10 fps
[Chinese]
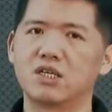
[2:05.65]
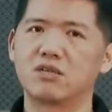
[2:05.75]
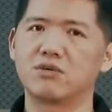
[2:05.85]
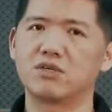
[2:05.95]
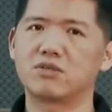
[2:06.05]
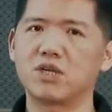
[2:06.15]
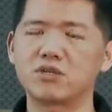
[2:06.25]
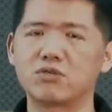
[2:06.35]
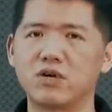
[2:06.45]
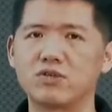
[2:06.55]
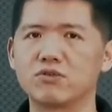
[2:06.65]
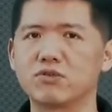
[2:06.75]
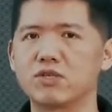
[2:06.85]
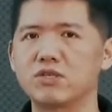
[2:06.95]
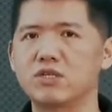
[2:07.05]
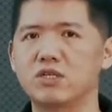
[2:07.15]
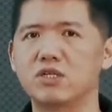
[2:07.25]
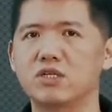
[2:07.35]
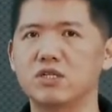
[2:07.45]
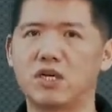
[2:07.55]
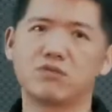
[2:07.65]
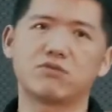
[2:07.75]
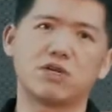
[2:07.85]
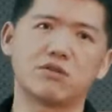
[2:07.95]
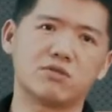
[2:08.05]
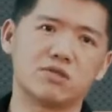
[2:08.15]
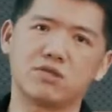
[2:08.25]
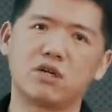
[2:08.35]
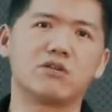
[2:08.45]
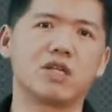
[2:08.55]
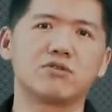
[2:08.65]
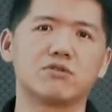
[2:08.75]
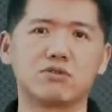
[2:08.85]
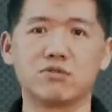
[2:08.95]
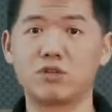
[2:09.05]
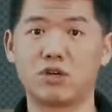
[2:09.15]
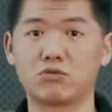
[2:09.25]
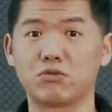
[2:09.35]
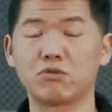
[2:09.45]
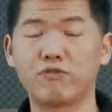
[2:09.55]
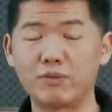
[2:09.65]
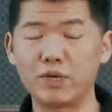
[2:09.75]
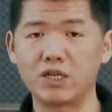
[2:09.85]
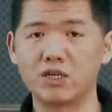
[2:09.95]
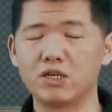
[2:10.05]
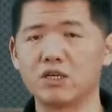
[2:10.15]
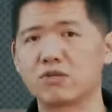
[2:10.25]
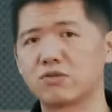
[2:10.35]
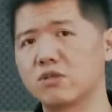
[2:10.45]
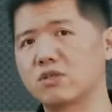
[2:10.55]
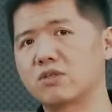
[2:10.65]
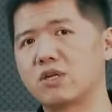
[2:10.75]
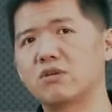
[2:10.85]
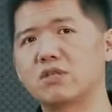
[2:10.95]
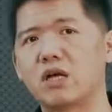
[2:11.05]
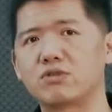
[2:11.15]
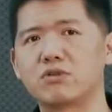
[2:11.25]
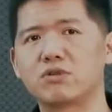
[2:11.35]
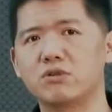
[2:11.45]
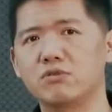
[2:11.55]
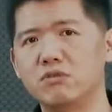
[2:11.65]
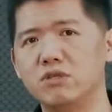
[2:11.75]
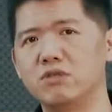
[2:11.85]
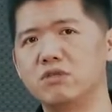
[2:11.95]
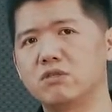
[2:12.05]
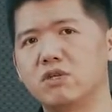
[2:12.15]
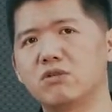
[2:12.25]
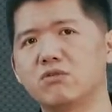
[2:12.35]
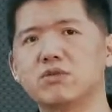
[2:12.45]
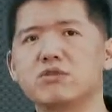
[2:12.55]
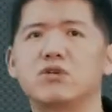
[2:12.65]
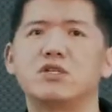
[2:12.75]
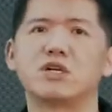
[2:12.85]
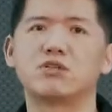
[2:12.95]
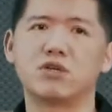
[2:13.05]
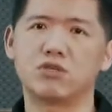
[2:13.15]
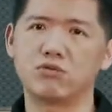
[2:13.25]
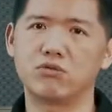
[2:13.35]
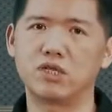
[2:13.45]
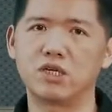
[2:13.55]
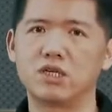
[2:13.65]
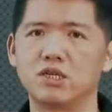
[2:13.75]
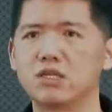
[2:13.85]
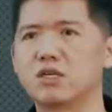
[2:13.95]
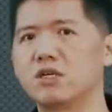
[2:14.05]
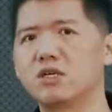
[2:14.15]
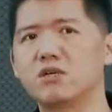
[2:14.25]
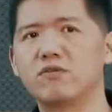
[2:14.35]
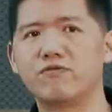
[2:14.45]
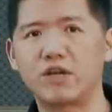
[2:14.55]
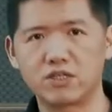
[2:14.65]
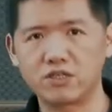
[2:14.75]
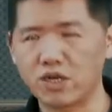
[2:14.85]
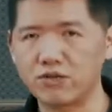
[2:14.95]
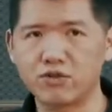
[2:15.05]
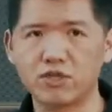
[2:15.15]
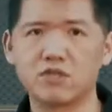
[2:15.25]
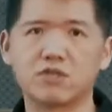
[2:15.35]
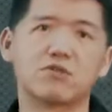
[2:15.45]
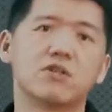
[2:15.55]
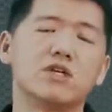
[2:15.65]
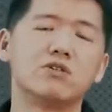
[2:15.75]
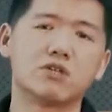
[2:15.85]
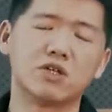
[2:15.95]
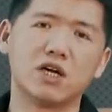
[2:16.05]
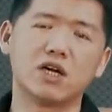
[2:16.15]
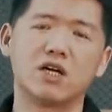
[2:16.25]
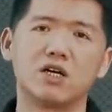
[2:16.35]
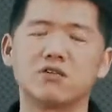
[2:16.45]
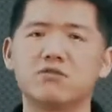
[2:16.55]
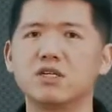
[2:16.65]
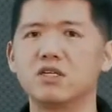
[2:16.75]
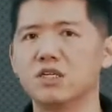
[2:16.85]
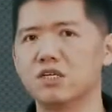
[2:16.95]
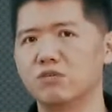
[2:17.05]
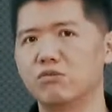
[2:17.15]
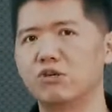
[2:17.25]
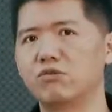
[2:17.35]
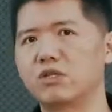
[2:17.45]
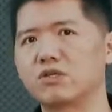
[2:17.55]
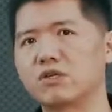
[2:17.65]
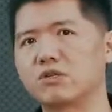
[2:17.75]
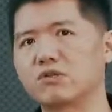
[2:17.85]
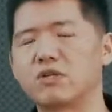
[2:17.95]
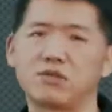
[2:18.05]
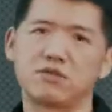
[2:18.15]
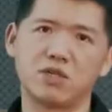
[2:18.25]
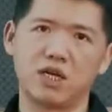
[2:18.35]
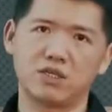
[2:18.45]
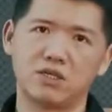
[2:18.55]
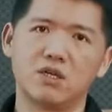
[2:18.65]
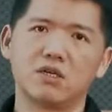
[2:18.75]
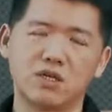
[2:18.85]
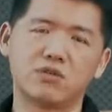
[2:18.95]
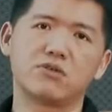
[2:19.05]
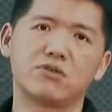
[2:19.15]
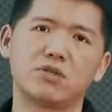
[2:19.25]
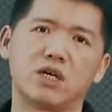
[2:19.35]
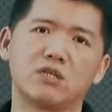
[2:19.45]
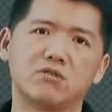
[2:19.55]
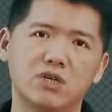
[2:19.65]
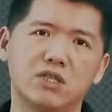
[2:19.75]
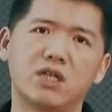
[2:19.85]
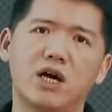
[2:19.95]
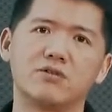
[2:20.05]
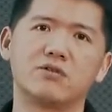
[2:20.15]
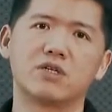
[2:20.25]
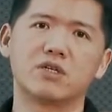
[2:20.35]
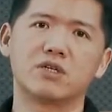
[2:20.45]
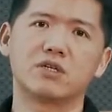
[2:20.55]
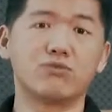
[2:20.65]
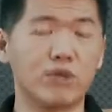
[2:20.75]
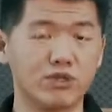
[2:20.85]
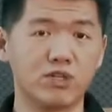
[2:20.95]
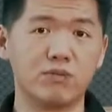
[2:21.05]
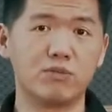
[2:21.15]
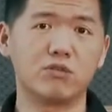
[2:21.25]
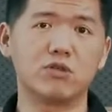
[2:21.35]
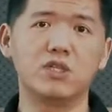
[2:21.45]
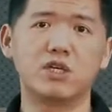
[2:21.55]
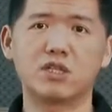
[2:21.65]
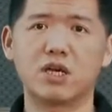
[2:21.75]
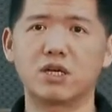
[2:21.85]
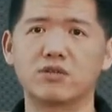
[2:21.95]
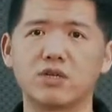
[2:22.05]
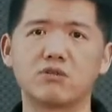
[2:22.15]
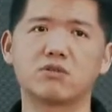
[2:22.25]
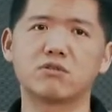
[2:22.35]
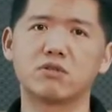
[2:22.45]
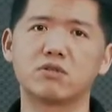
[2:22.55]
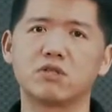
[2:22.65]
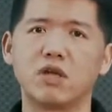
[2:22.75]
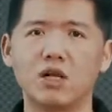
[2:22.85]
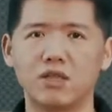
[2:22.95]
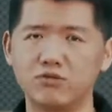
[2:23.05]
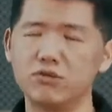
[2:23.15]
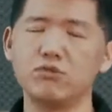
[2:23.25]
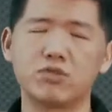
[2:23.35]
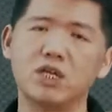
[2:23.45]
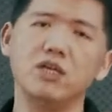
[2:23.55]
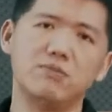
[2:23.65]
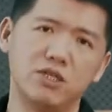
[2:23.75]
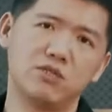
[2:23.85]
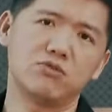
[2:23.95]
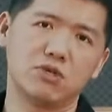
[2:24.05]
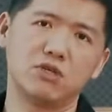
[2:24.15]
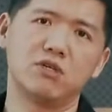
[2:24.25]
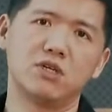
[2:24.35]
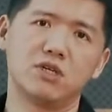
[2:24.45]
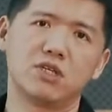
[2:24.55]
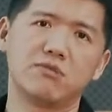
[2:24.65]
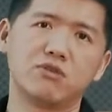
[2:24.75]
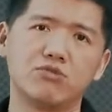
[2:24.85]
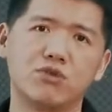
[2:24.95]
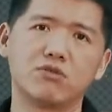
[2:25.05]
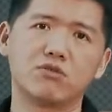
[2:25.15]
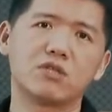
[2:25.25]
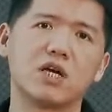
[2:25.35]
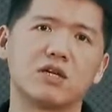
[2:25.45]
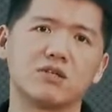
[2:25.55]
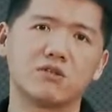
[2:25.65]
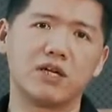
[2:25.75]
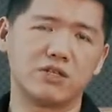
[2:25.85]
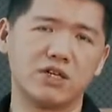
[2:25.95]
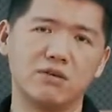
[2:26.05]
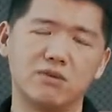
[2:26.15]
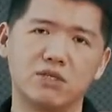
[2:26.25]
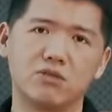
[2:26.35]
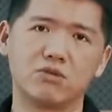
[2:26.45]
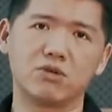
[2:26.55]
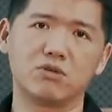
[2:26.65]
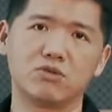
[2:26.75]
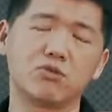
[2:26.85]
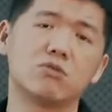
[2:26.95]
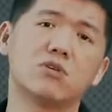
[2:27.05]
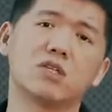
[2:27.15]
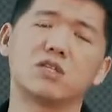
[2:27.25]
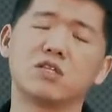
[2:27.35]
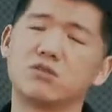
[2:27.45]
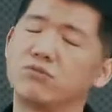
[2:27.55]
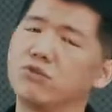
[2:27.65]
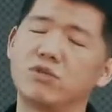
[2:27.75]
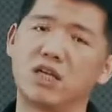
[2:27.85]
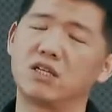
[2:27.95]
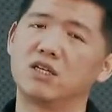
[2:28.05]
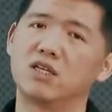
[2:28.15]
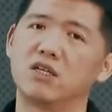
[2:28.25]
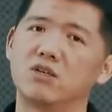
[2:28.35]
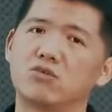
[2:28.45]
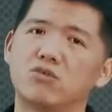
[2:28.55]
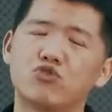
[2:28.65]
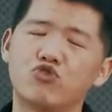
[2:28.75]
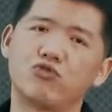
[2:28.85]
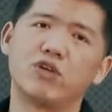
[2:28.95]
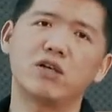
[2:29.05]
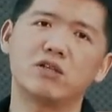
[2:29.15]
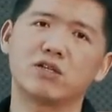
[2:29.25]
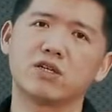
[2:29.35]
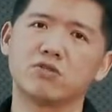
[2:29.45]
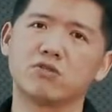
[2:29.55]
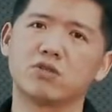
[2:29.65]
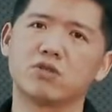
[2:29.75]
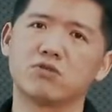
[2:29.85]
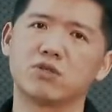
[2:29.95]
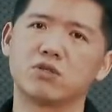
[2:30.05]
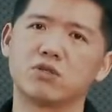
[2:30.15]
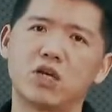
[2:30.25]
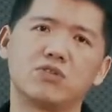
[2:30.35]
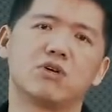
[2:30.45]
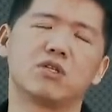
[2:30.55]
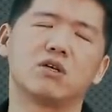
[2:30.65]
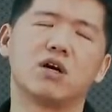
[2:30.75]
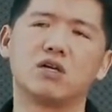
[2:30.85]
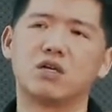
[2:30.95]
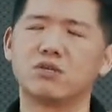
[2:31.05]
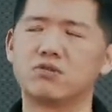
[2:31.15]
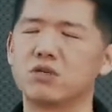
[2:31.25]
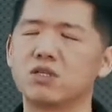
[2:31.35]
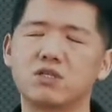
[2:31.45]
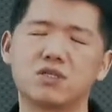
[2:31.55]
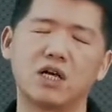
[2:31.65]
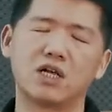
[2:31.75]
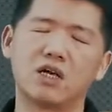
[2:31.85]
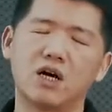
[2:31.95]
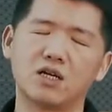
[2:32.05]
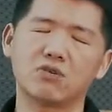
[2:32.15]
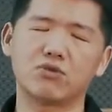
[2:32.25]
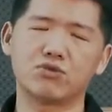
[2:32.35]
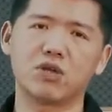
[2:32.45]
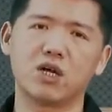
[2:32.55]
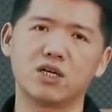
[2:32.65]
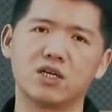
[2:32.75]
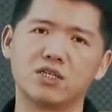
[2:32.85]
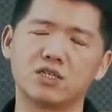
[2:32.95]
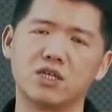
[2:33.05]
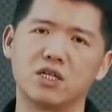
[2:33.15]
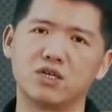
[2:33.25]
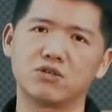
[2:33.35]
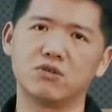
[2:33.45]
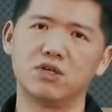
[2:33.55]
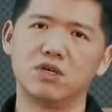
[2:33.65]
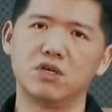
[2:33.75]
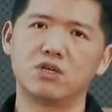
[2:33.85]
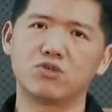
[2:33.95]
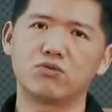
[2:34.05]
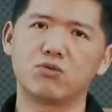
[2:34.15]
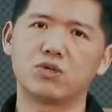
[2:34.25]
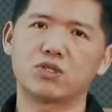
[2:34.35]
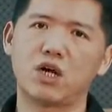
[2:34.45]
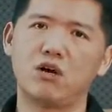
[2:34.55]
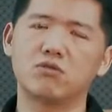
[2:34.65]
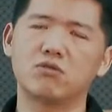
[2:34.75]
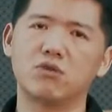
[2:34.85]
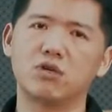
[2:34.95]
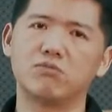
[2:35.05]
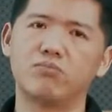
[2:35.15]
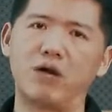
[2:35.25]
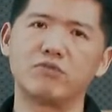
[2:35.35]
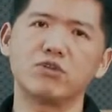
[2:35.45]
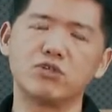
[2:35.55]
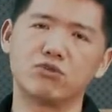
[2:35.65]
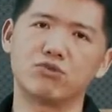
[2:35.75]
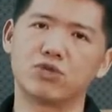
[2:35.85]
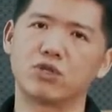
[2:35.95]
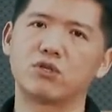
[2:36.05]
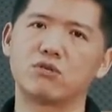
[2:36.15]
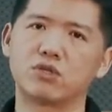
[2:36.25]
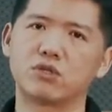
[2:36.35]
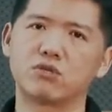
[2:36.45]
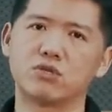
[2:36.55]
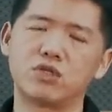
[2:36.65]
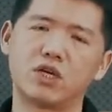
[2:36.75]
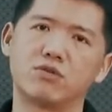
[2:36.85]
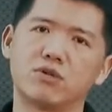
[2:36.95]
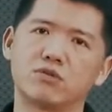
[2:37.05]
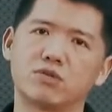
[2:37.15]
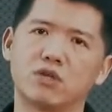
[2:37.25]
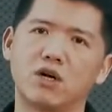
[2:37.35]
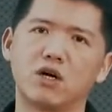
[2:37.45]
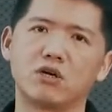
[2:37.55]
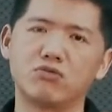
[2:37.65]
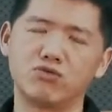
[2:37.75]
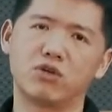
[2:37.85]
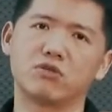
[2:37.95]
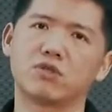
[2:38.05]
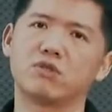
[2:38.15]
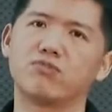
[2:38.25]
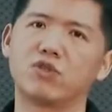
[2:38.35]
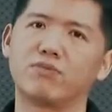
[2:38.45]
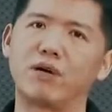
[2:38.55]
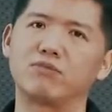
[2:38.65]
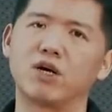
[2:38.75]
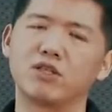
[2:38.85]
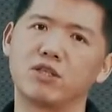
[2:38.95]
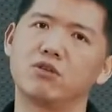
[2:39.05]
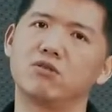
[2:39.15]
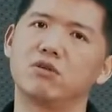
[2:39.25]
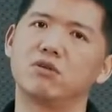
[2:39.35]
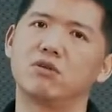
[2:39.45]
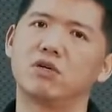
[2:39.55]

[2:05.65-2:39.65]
那么上市完之后，整个企业大家都知道，上完大学之后你找工作就方便了。所以呢，上完大学之后，你这个融资选项就很多了。你可以发行债券，这算研究生了啊，因为美国的这个市场是这样的，债券市场呢远大于这个股票市场。美国一年大概债券融资了六千亿美金左右，那么股权融资大概只有两千亿美金左右。中国呢那就不用讲了。中国主要的这个融资都是债权啊，举个例子，拿二过去的二零一四年来说，中国超过百分之九十的融资都是债权融资，而股权融资不到百分之二点六，